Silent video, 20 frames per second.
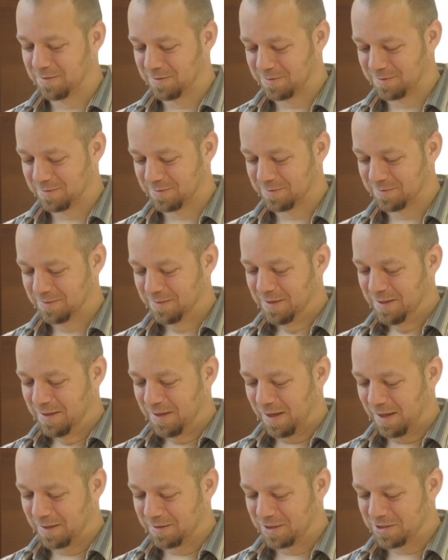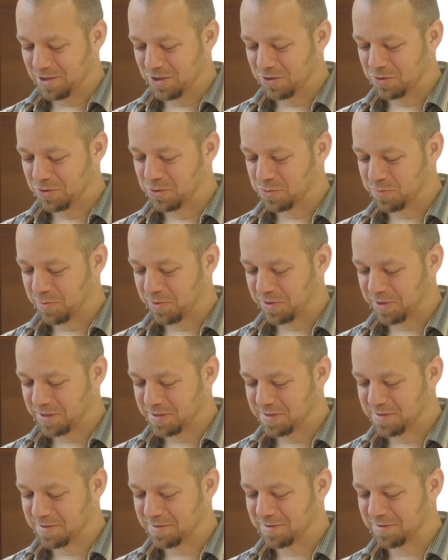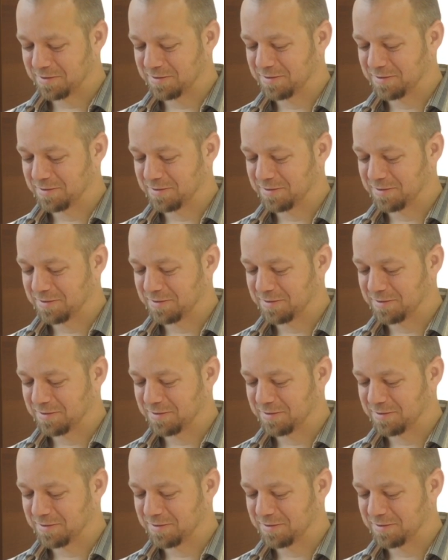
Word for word: aha. A dlaczego Kluczborg jest e,